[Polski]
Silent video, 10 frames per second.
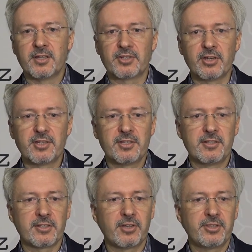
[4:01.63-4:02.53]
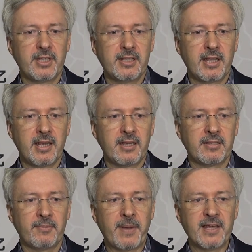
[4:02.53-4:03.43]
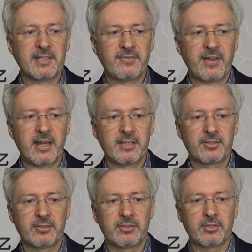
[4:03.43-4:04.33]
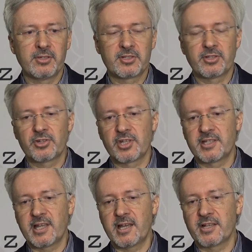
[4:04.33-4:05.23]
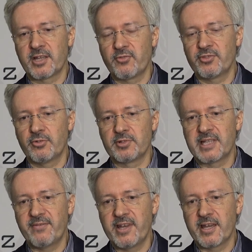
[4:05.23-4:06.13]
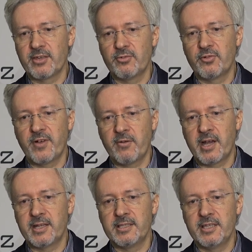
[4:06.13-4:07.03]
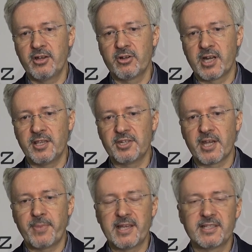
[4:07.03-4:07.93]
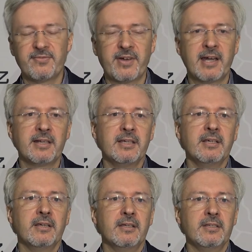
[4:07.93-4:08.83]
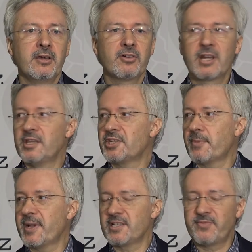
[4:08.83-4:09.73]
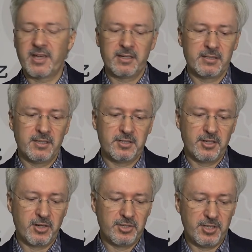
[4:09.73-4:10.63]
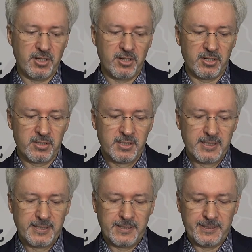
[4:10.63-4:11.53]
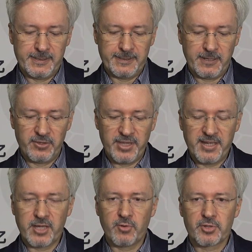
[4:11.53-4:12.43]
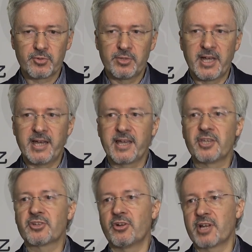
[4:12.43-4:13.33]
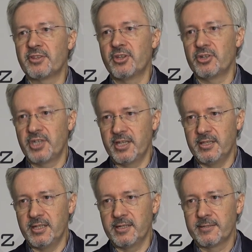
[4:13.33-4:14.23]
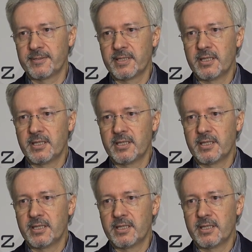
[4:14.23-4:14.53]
Co jest istotne dla państwa, to jest to, że za, a zarówno ustawa, jak i uchwała nie ogranicza państwa, nie ogranicza państwa, y, jeśli chodzi o y, oddanie głosu na jakieś konkretne osiedle.